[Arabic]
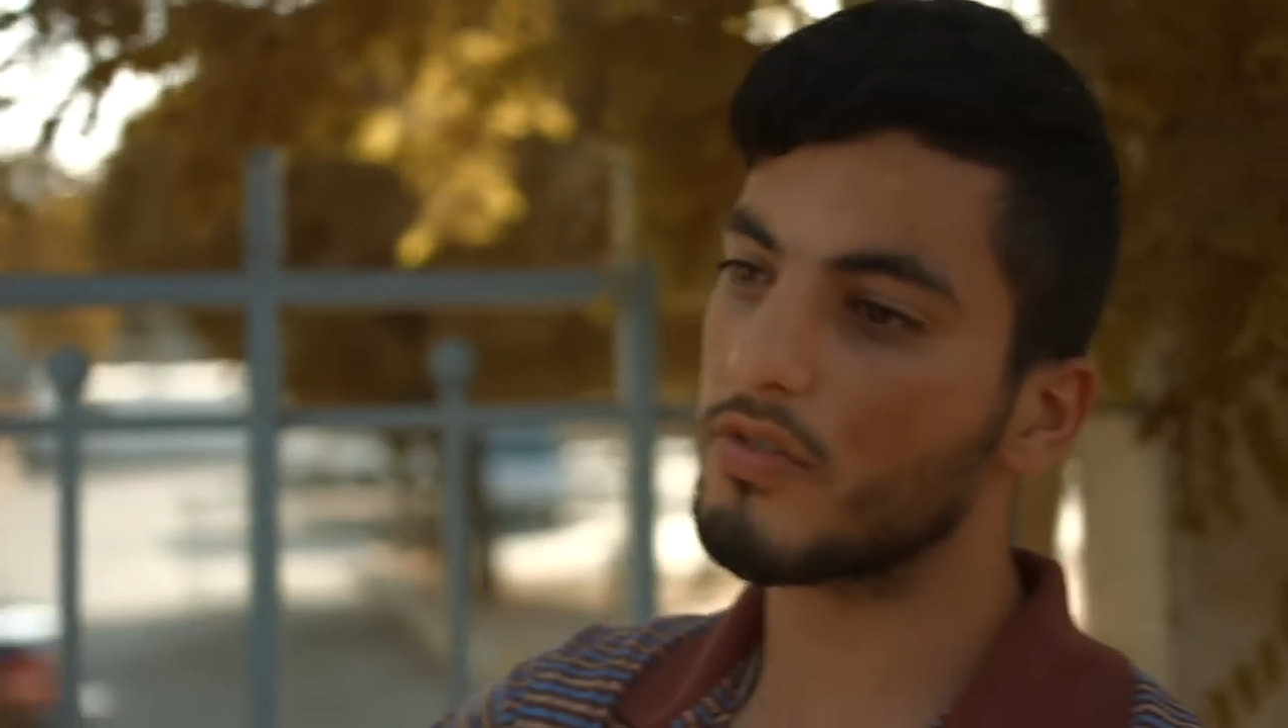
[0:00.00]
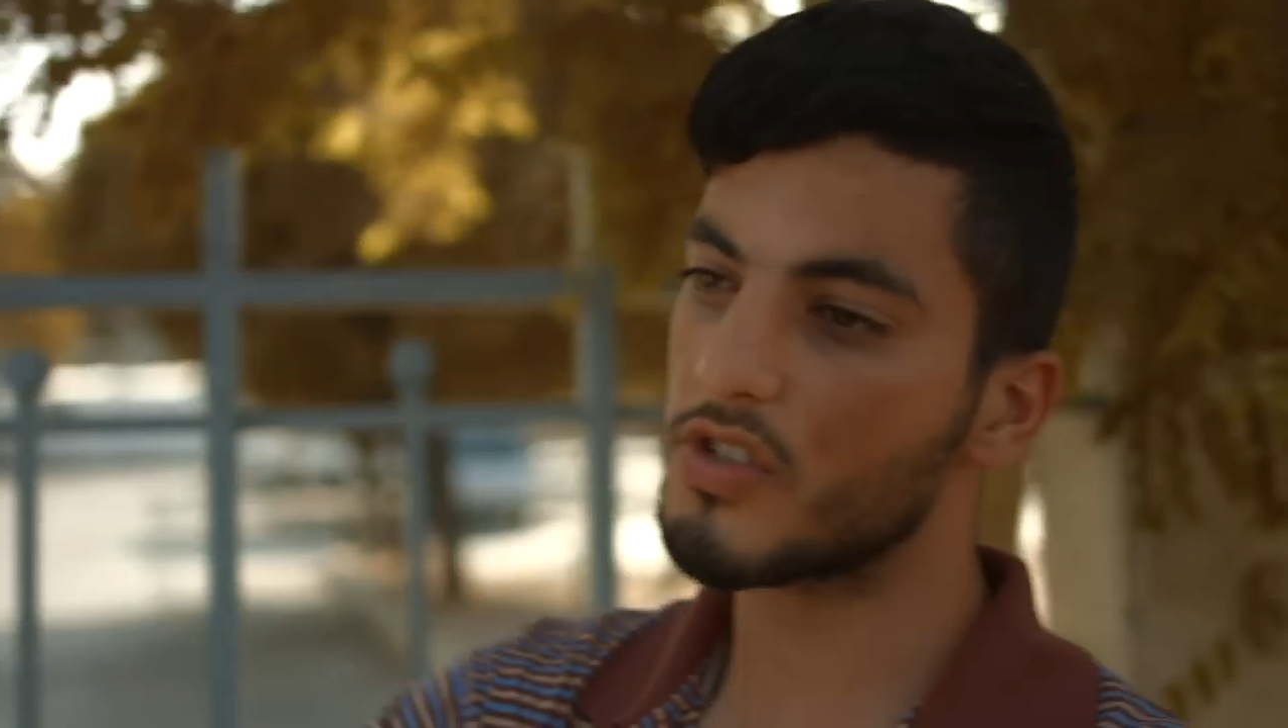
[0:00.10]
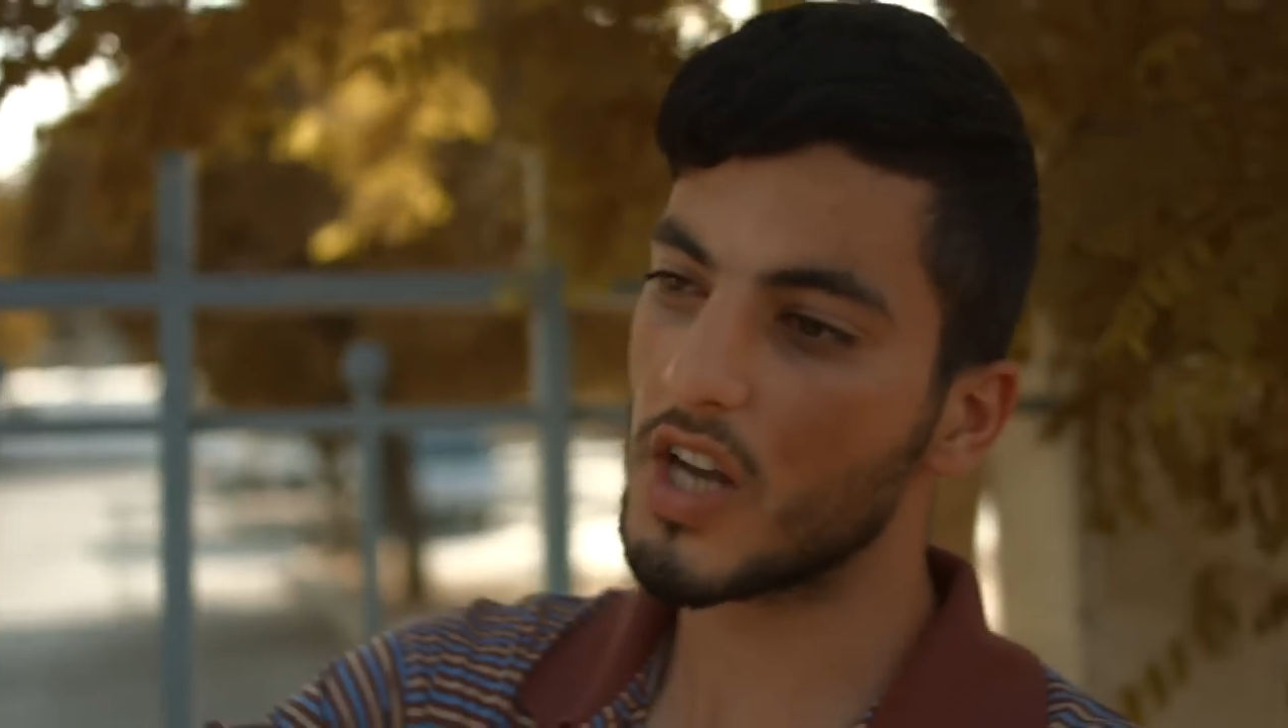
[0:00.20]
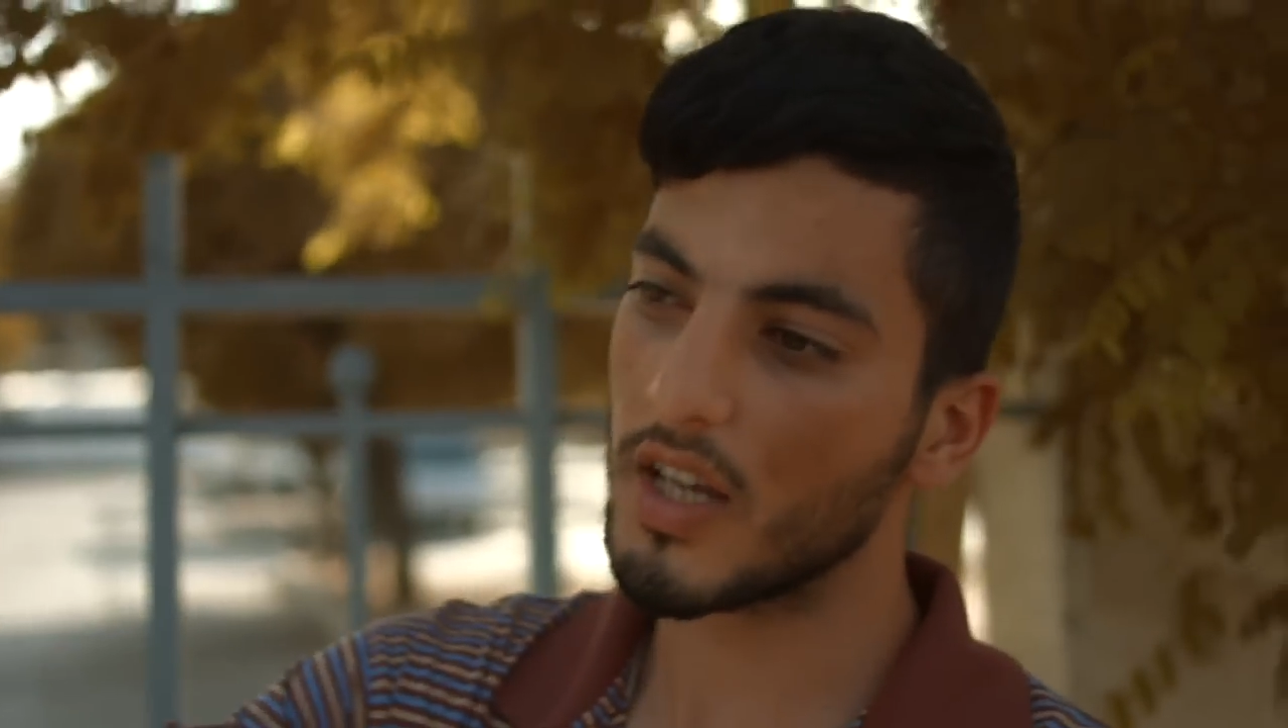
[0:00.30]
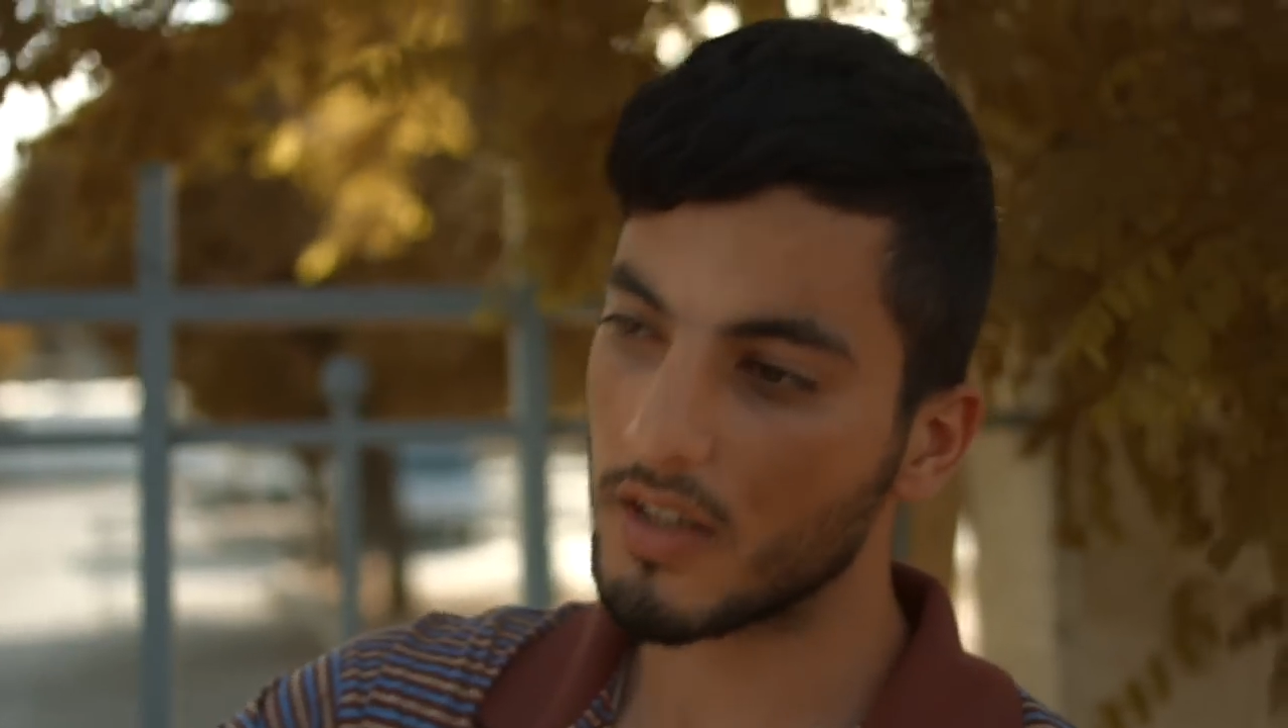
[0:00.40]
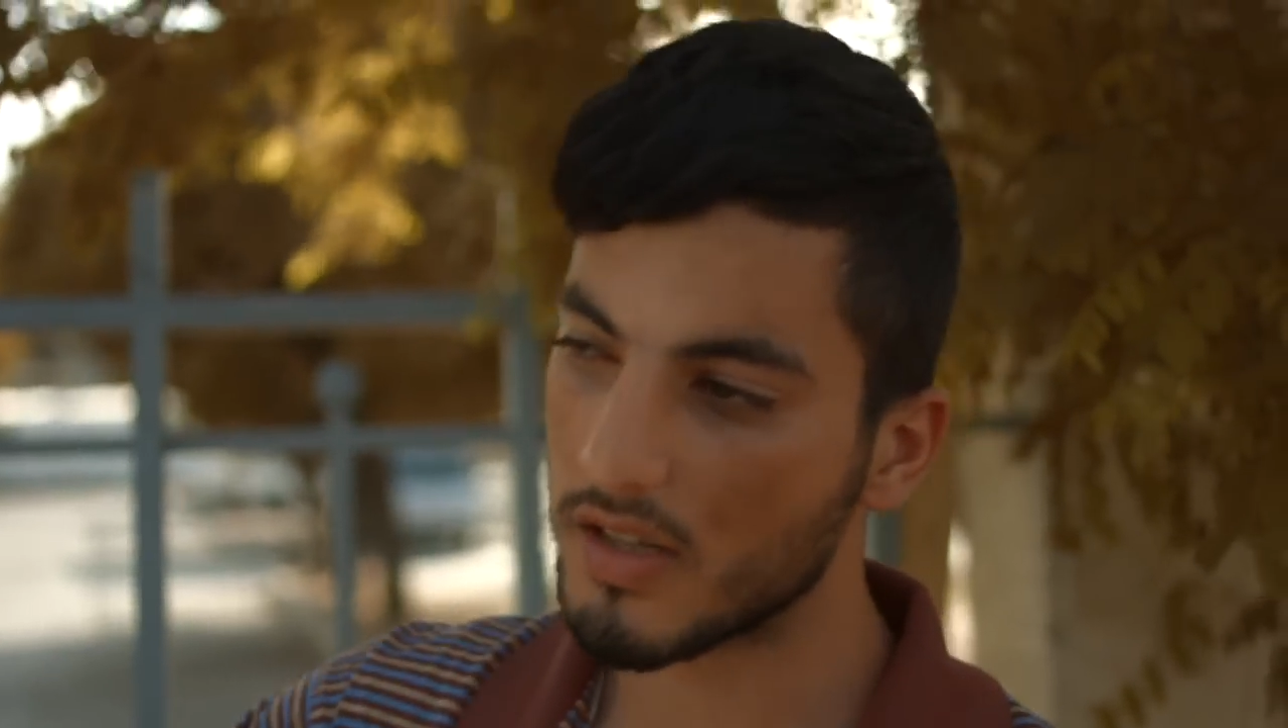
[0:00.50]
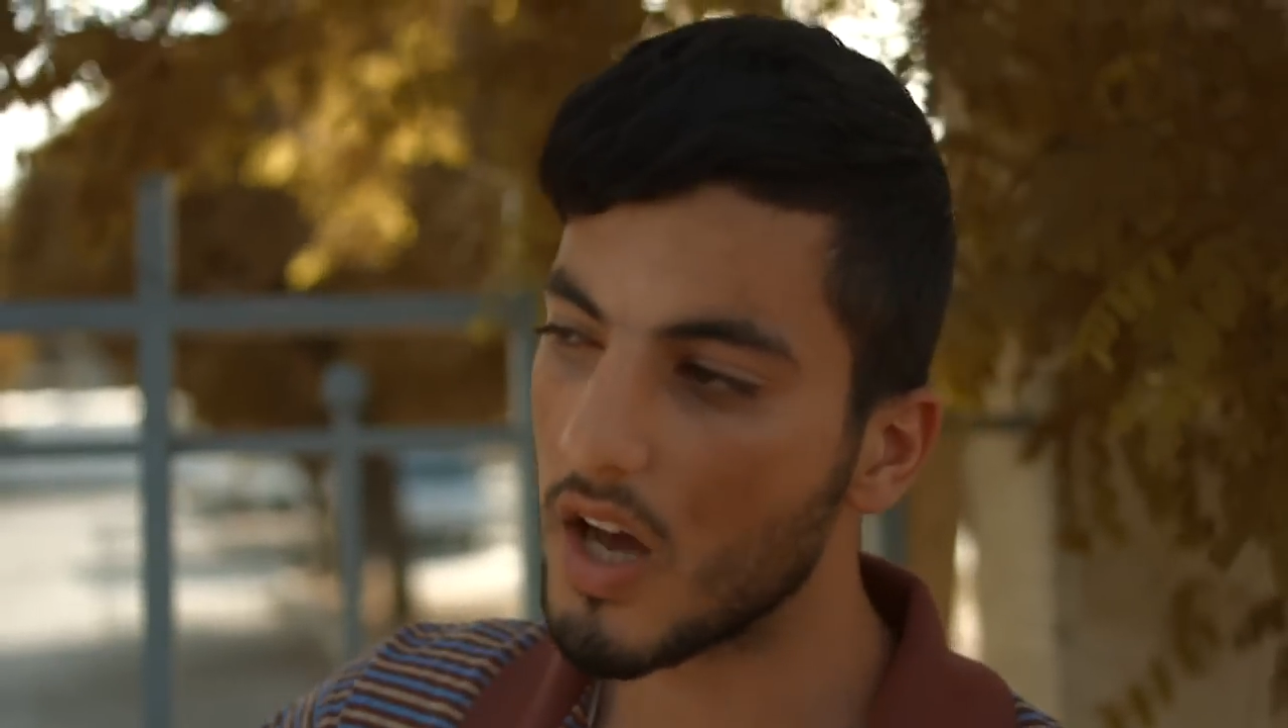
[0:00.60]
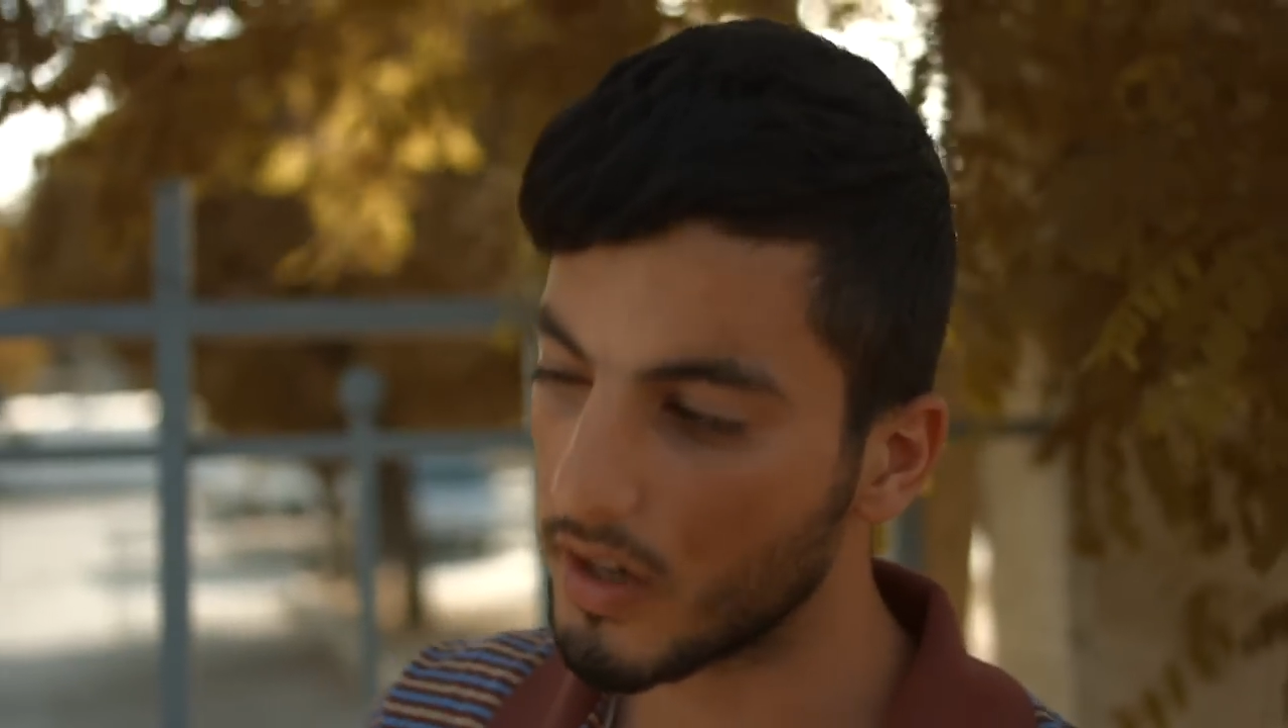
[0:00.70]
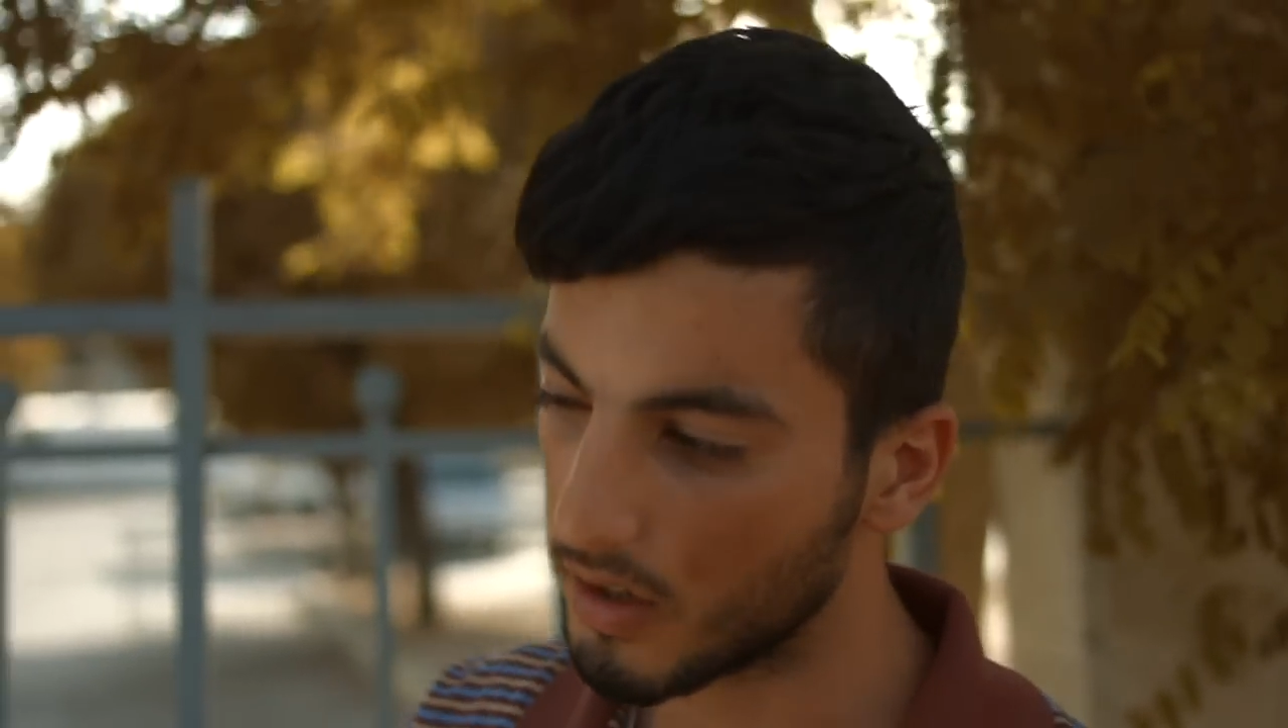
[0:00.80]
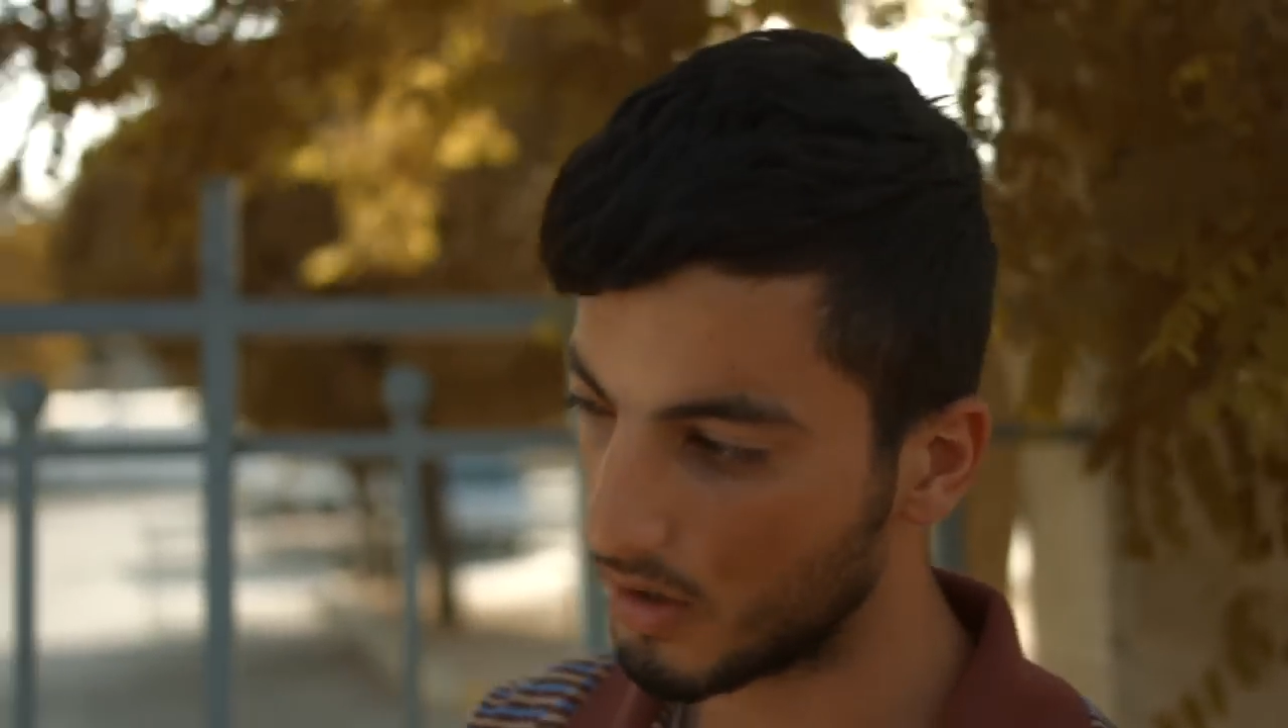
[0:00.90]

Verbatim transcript: فيش حدا صحراء